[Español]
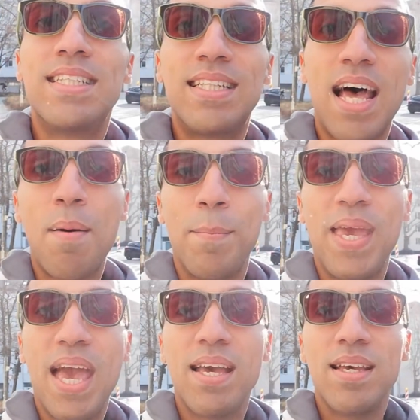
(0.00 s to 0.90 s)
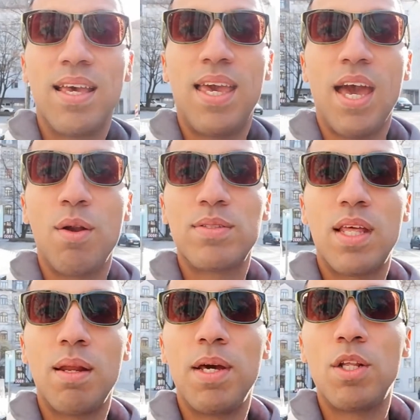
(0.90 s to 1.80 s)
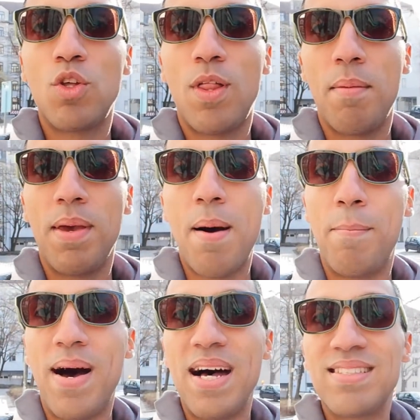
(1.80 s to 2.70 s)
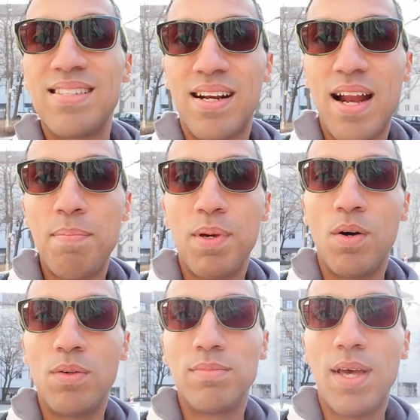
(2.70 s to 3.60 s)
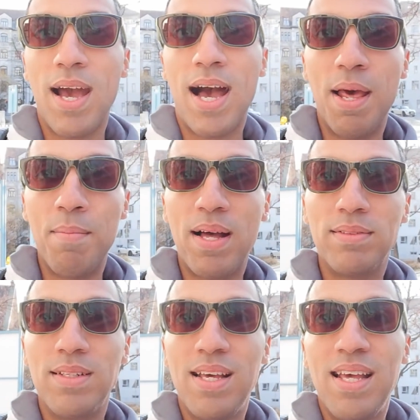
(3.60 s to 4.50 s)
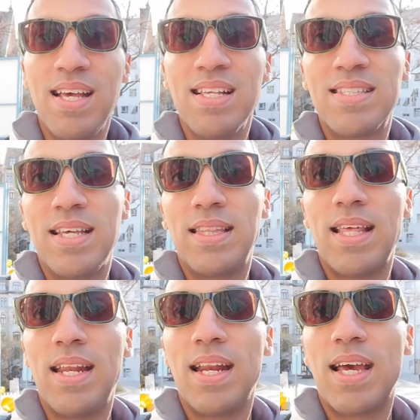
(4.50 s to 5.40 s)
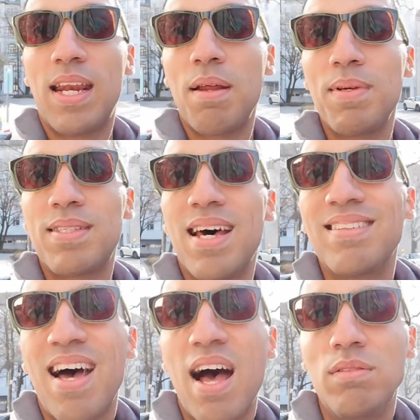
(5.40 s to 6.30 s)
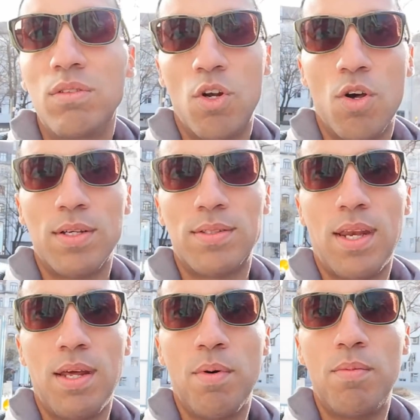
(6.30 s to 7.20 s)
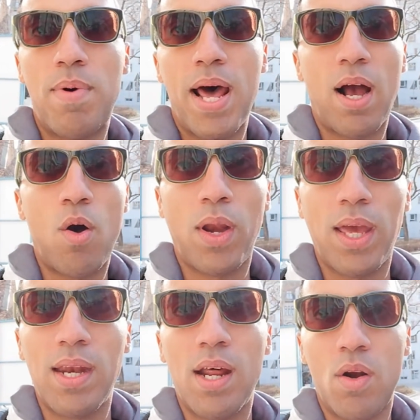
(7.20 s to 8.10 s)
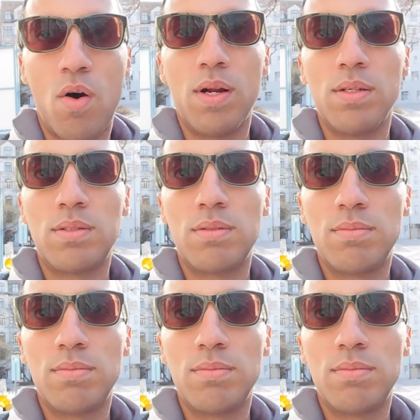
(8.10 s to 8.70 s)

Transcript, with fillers: También quiero escribir todavía más rápido en alemán sin tener que revisar tanto lo que escribo para corregir errores.